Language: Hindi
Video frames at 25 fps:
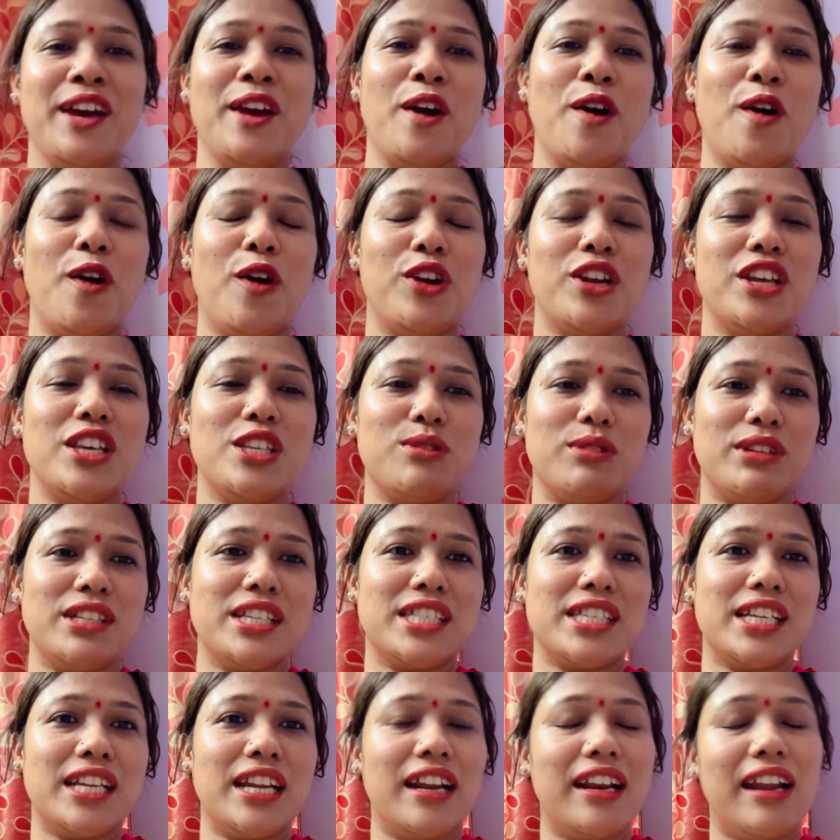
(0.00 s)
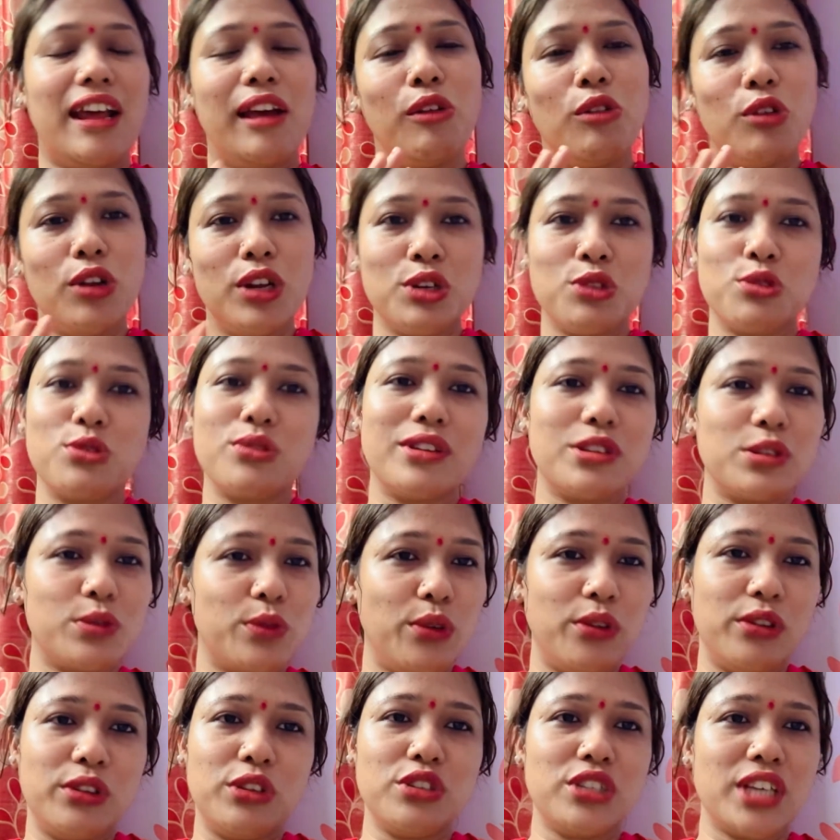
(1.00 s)
और इस वजह से ना रेगुलर उसका
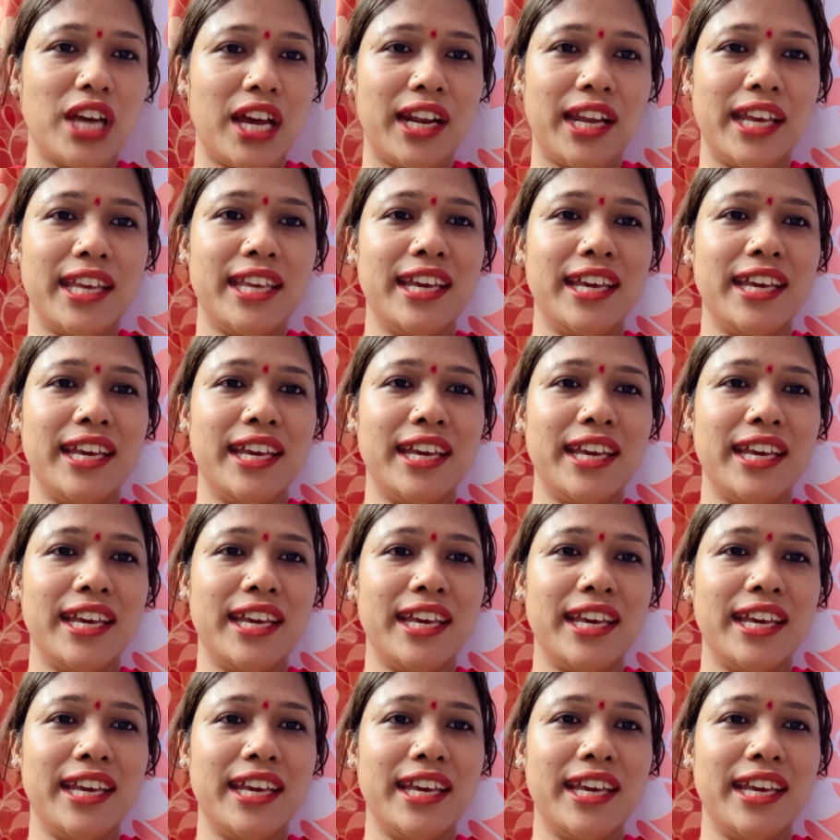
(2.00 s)
स्कूल तो जाना ही